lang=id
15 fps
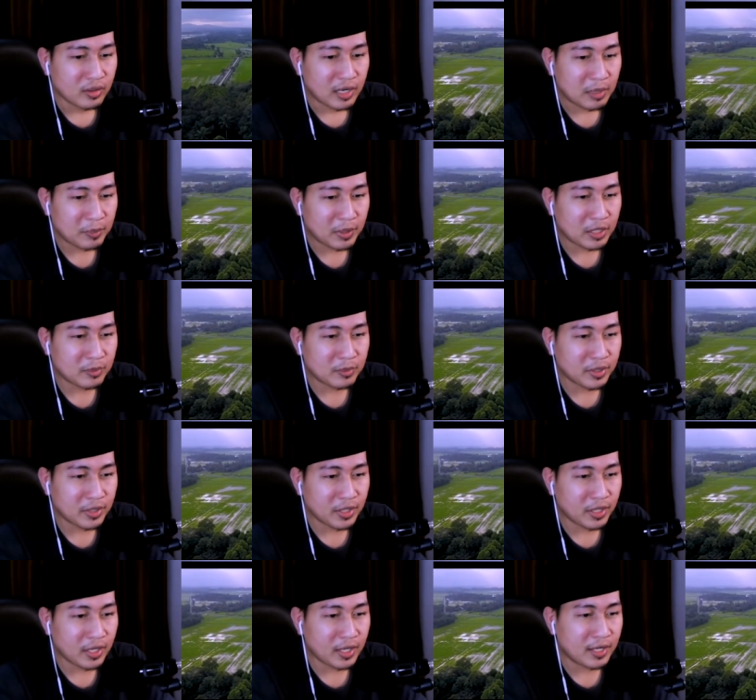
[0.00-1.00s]
apa
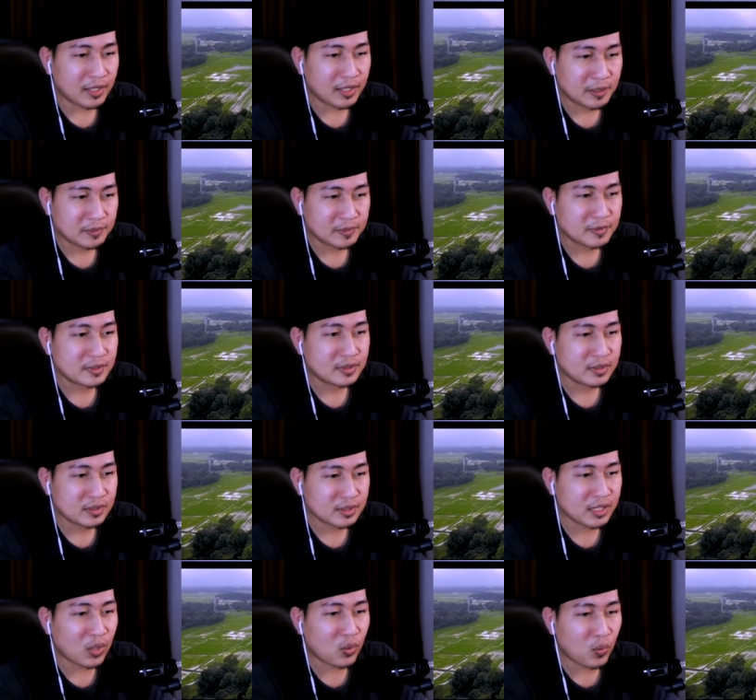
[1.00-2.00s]
namanya ya?
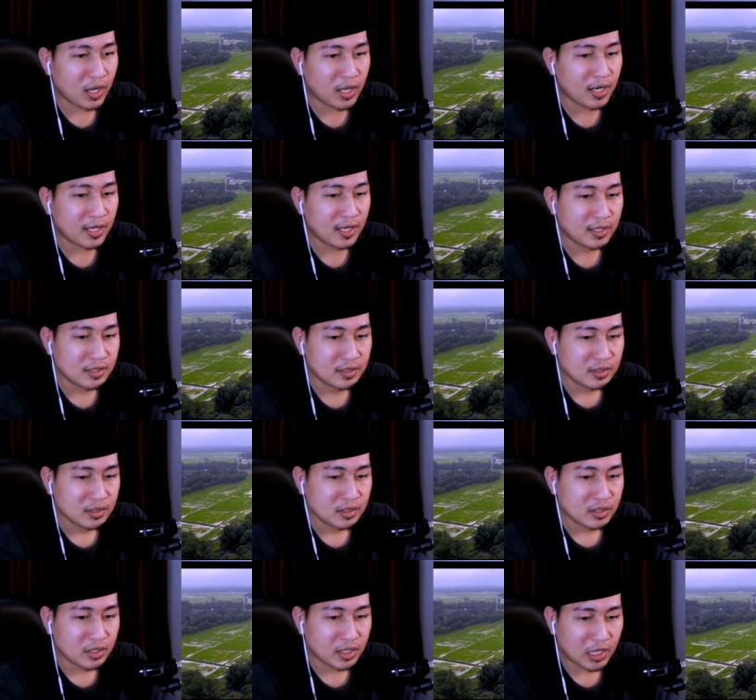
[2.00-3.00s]
Sewa lah.
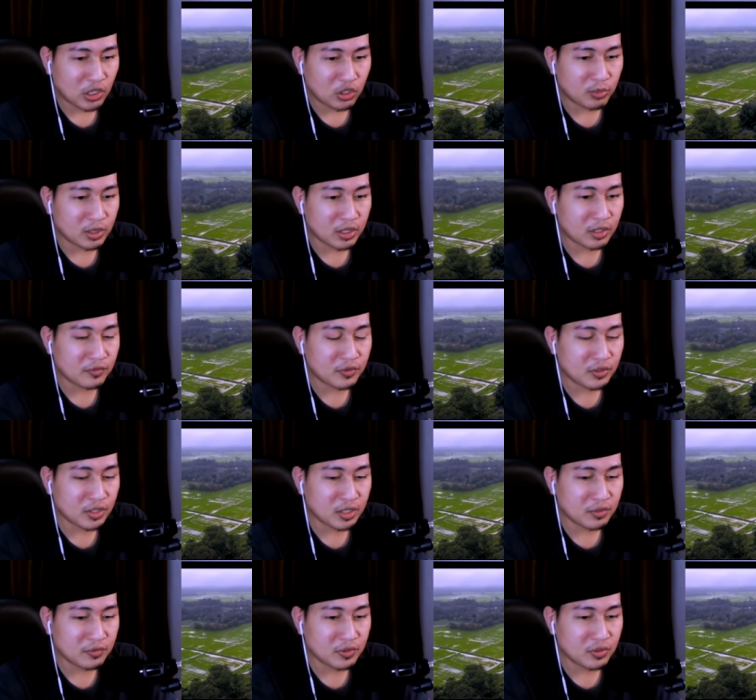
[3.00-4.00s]
Ini ada nomor
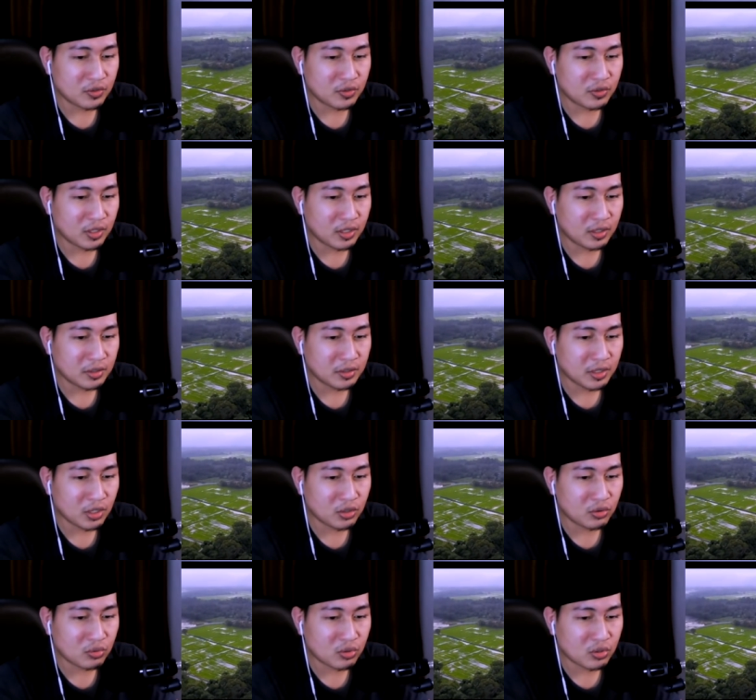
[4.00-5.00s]
teleponnya di videonya
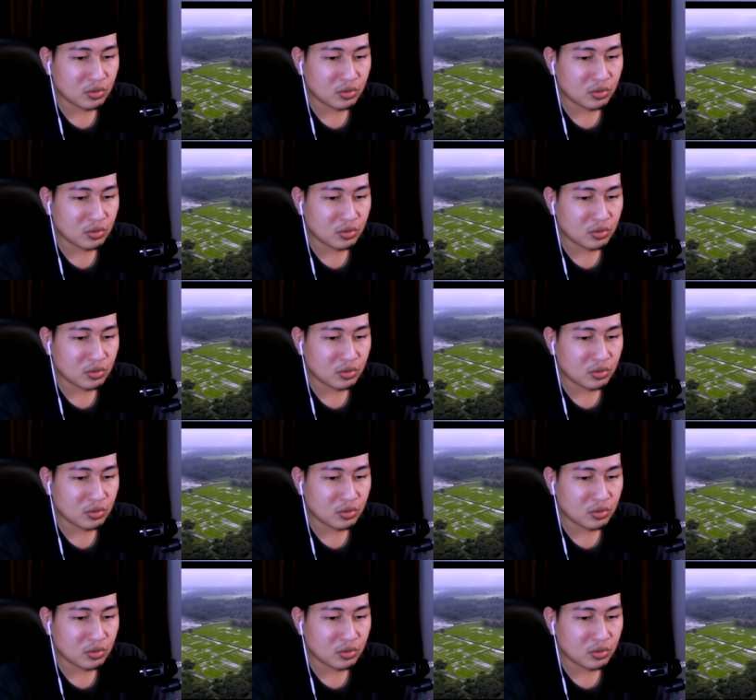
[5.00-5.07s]
yaitu